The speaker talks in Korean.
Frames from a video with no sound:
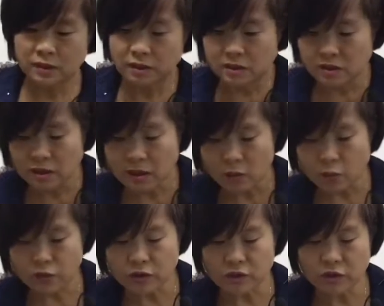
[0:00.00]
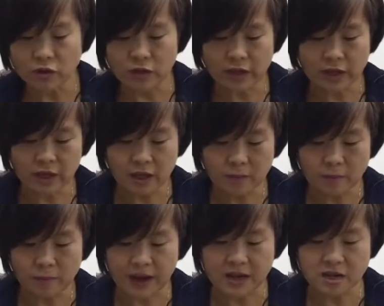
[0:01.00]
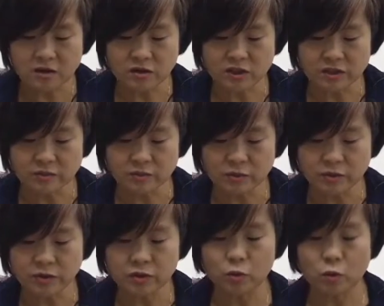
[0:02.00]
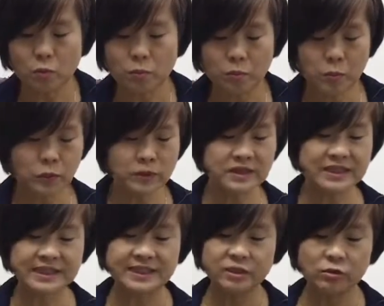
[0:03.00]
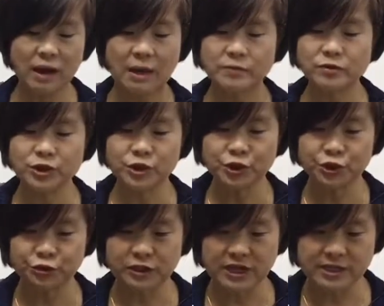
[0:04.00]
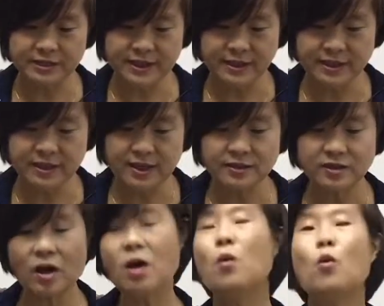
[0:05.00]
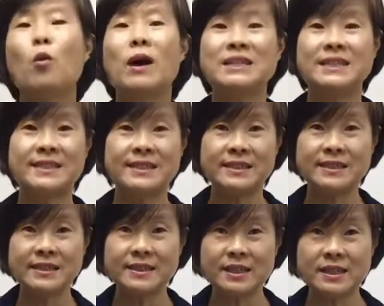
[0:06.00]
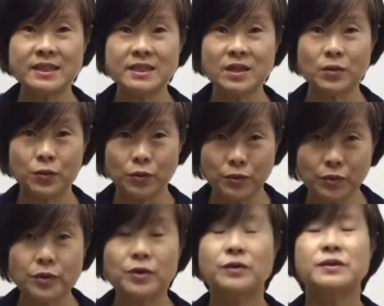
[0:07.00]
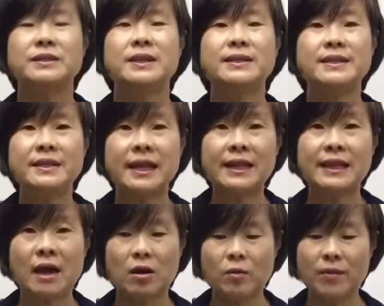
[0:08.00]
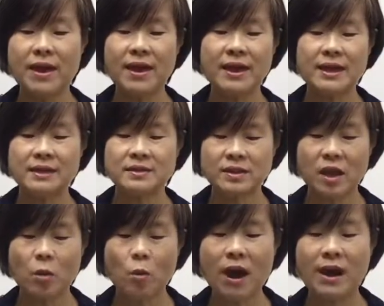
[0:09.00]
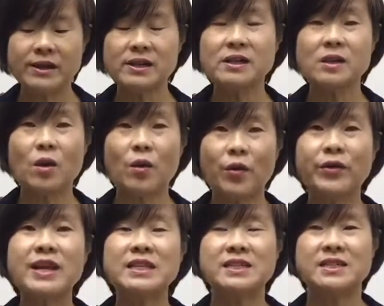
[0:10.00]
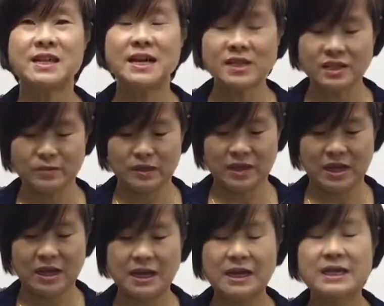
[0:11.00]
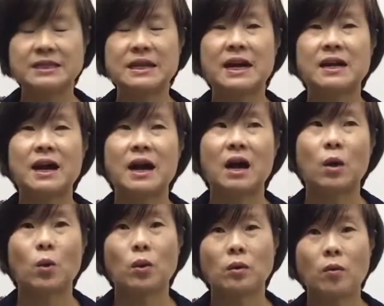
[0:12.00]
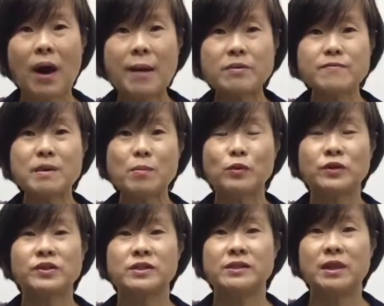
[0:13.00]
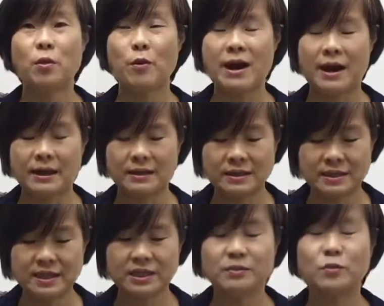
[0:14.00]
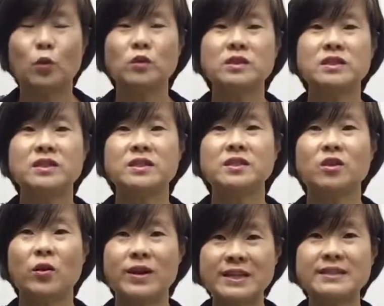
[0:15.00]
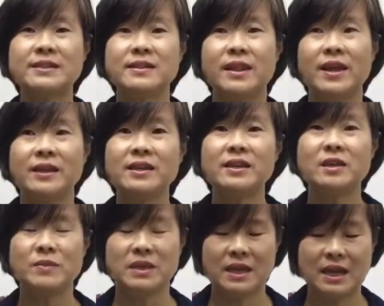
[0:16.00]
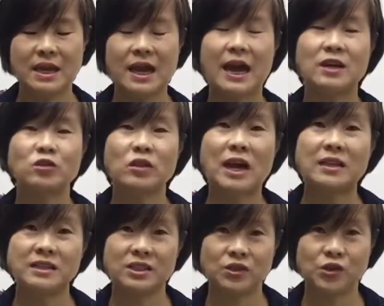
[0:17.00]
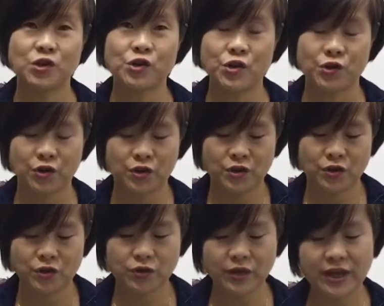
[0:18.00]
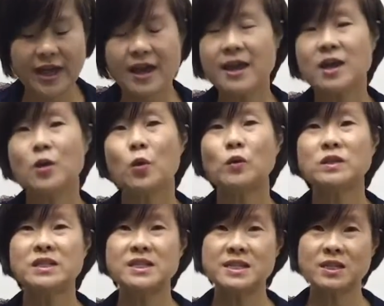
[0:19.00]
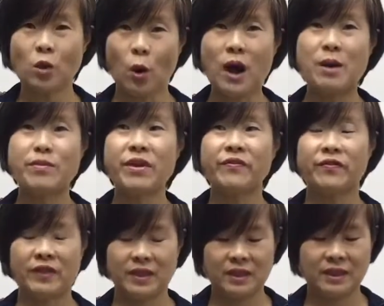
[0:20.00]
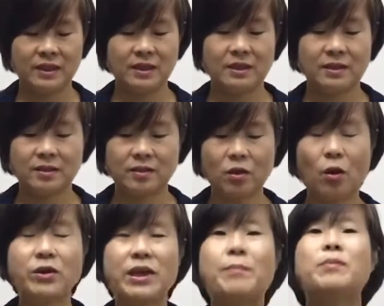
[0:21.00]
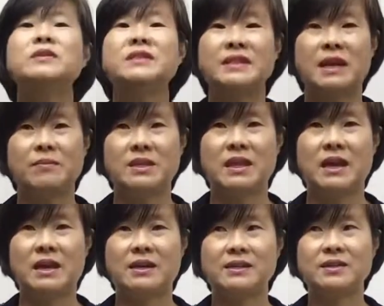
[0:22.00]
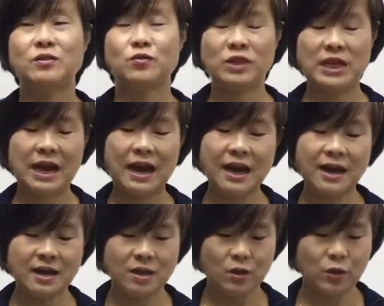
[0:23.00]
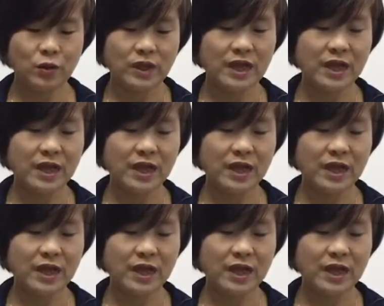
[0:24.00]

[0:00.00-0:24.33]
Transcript: 자, 오늘 이렇게 반려식물 포트 화분을 두 개를 세팅해서 오아시스를 T자로 세팅을 한 다음에 생화를 어렌지를 하였습니다. 자, 아까 화분만 보셨을 때와 지금 꽃을 더했을 때의 느낌이 아주 다르시죠. 이렇게 꽃을 더하면 더 예뻐진답니다. 그래서 우리가 이렇게